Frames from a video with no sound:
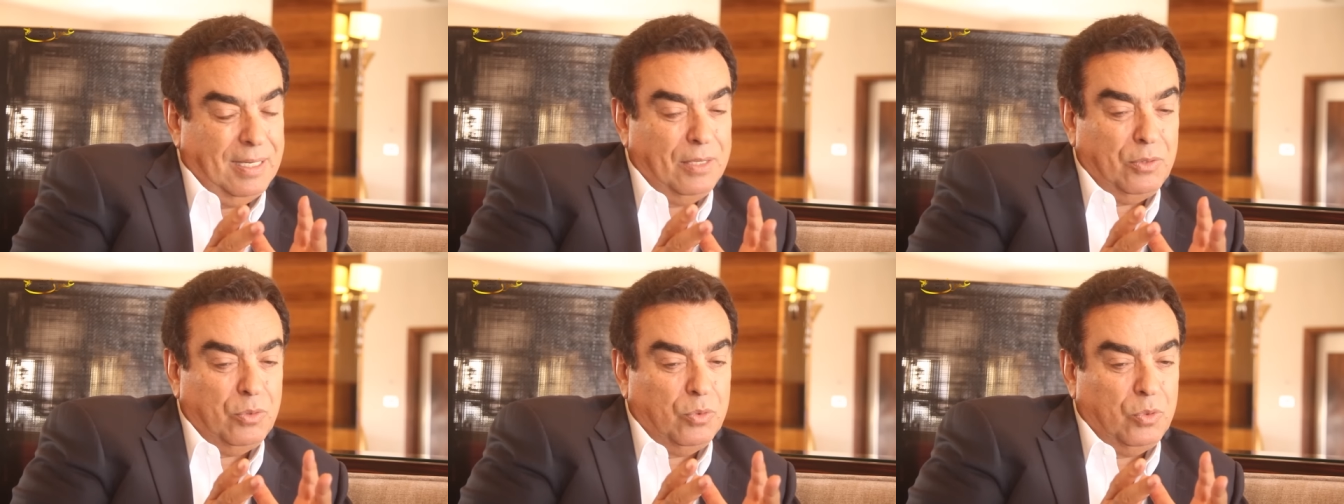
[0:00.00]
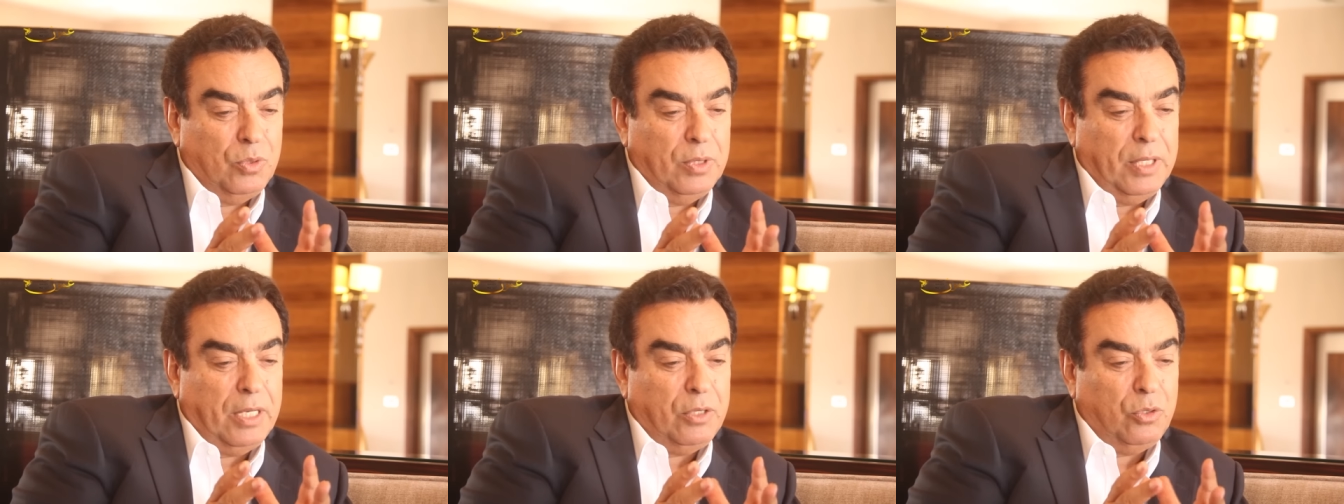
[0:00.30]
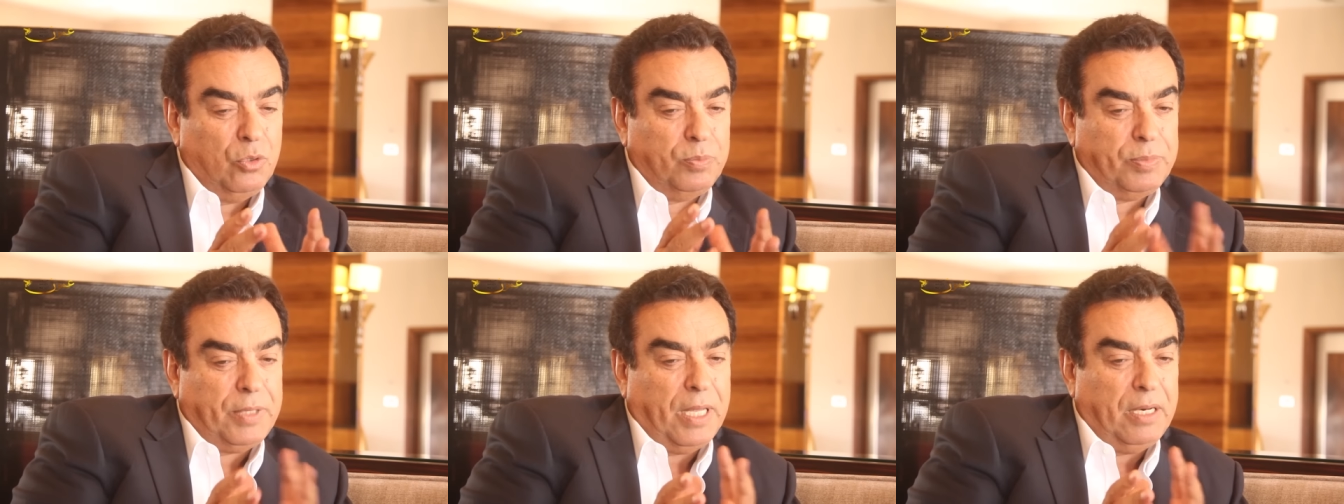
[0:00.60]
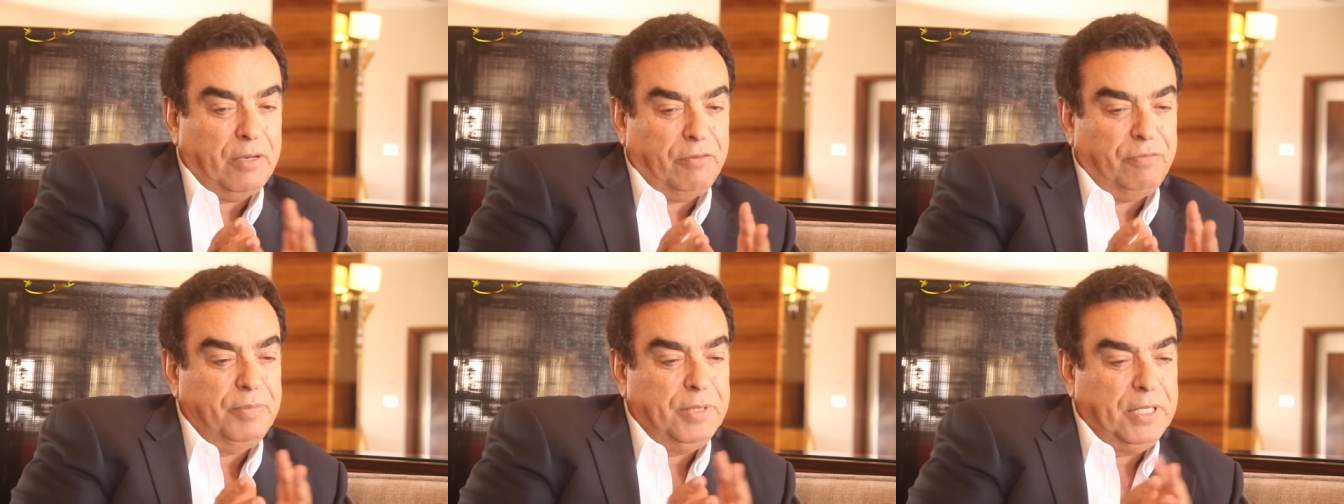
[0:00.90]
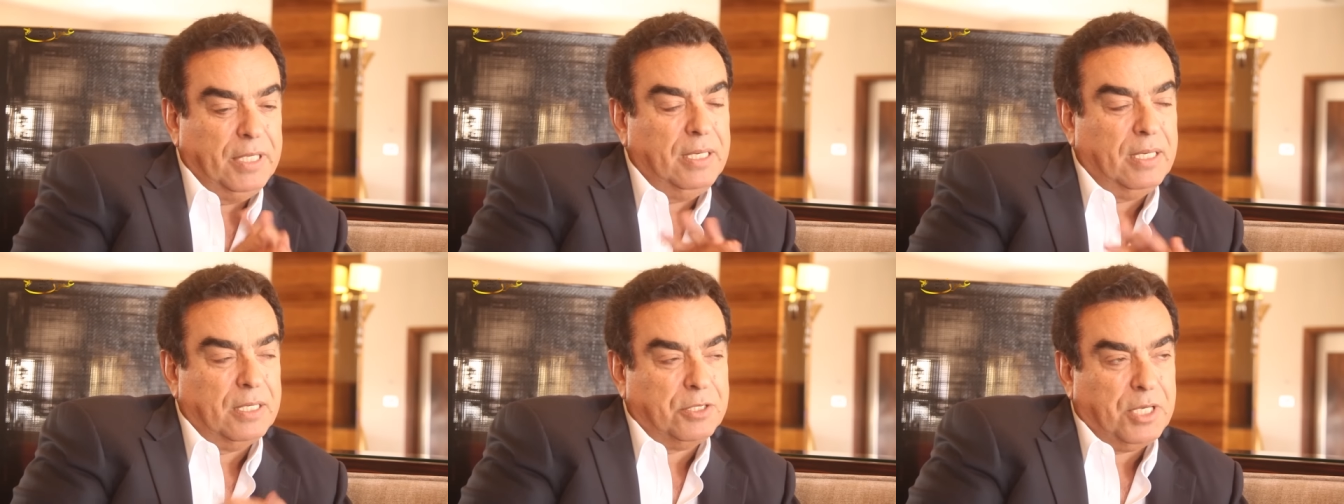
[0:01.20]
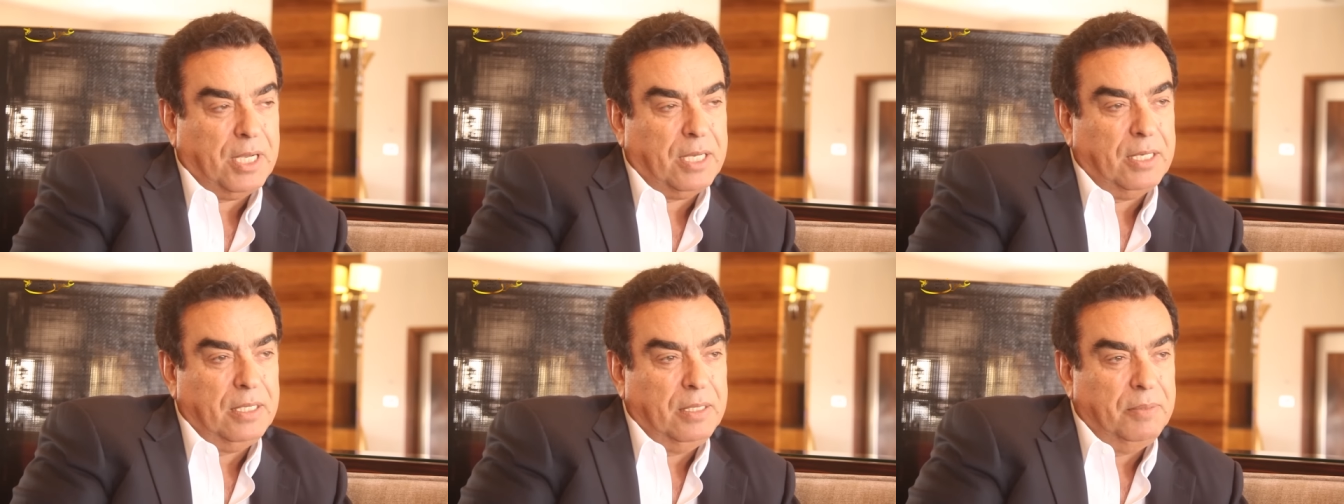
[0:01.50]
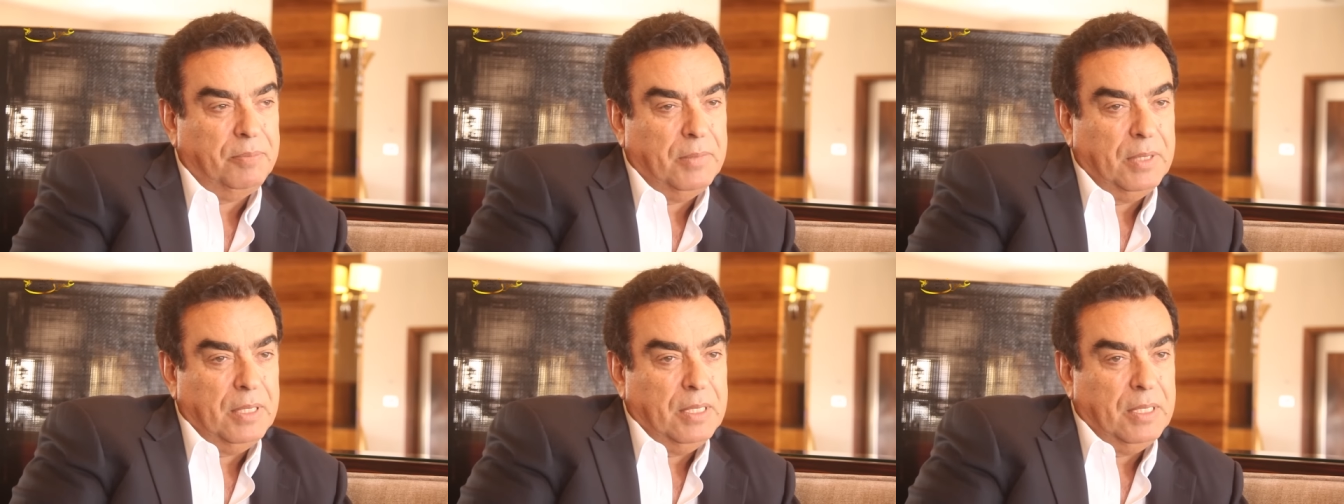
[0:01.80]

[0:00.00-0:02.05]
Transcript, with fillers: لأنه لأنه بتعرف بدي أقول لك شغلة